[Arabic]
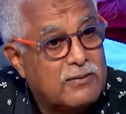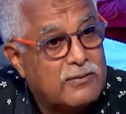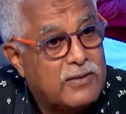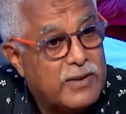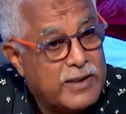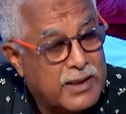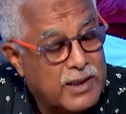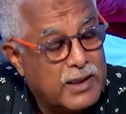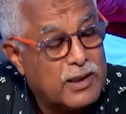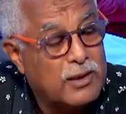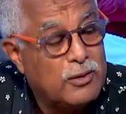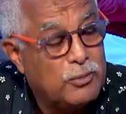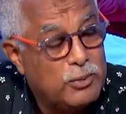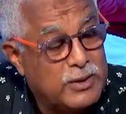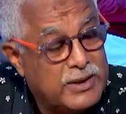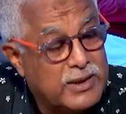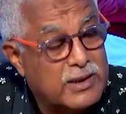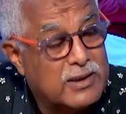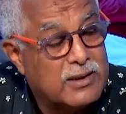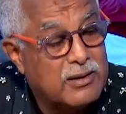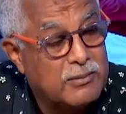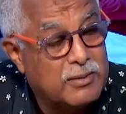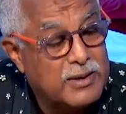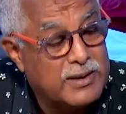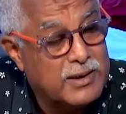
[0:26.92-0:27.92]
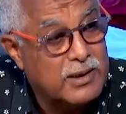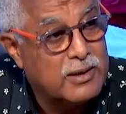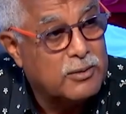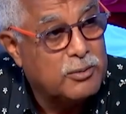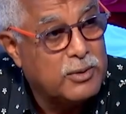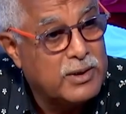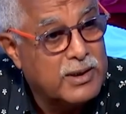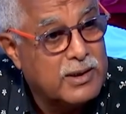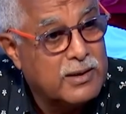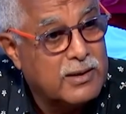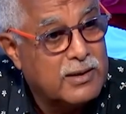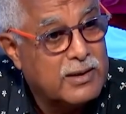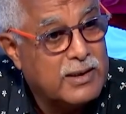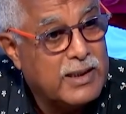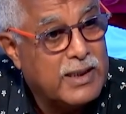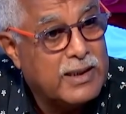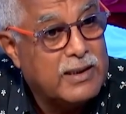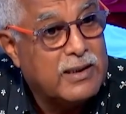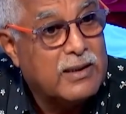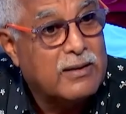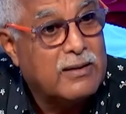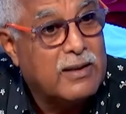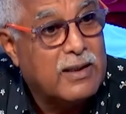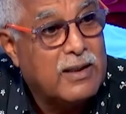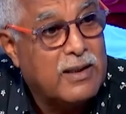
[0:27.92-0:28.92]
فريق الوداد البيضاوي
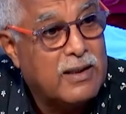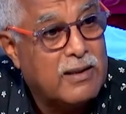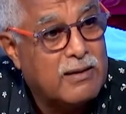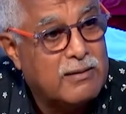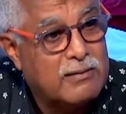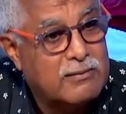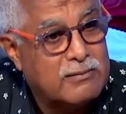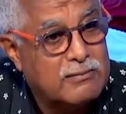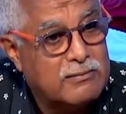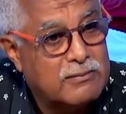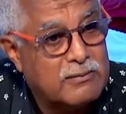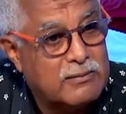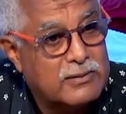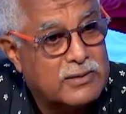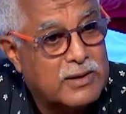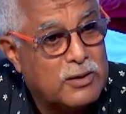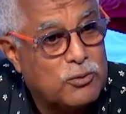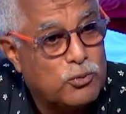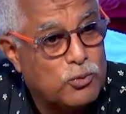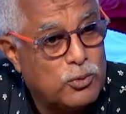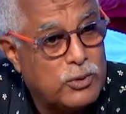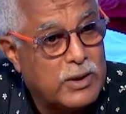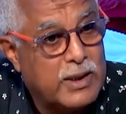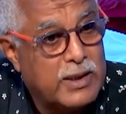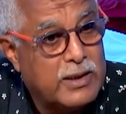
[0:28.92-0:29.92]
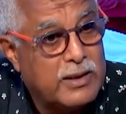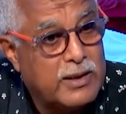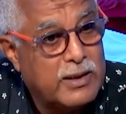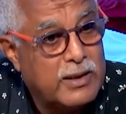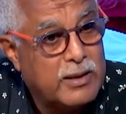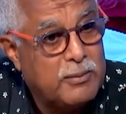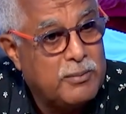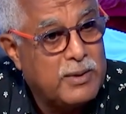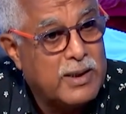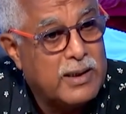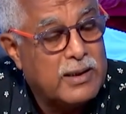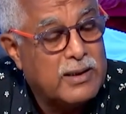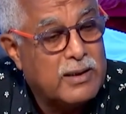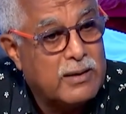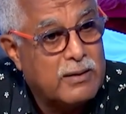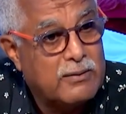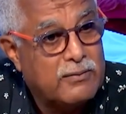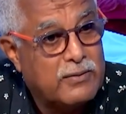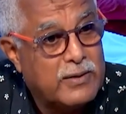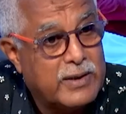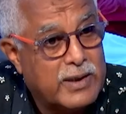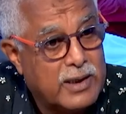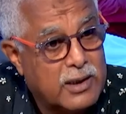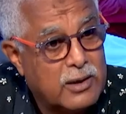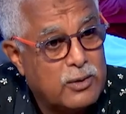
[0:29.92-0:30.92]
لان تنقول انايا بان
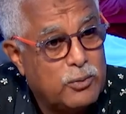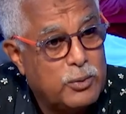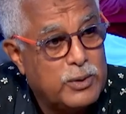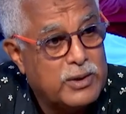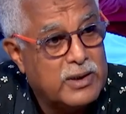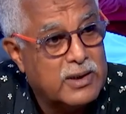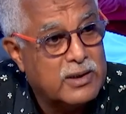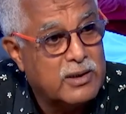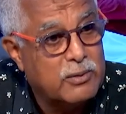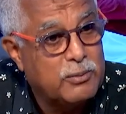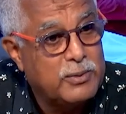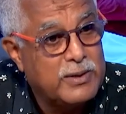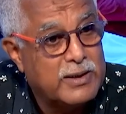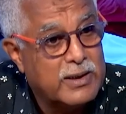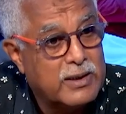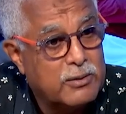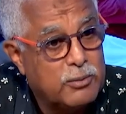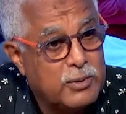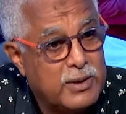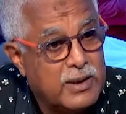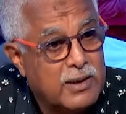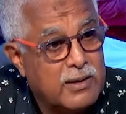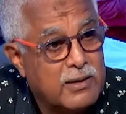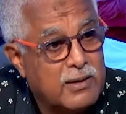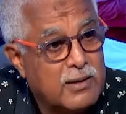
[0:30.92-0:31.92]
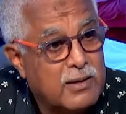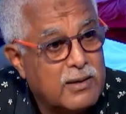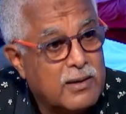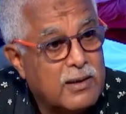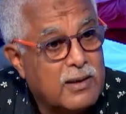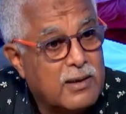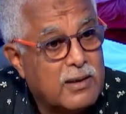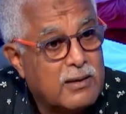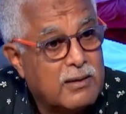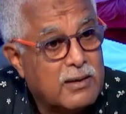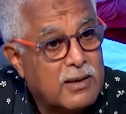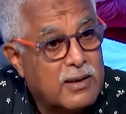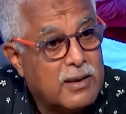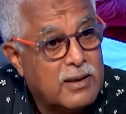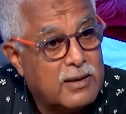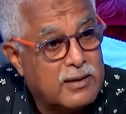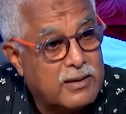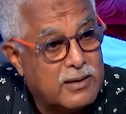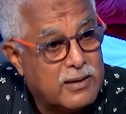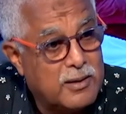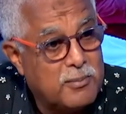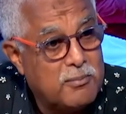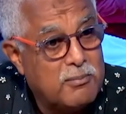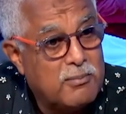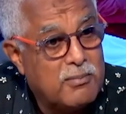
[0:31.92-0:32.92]
فريق الوداد البيضاوي
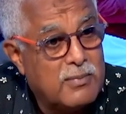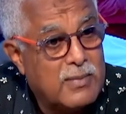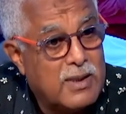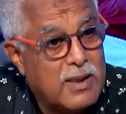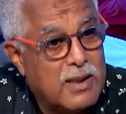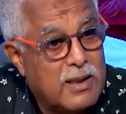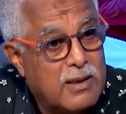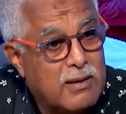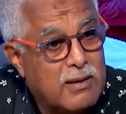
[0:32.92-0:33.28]
قدم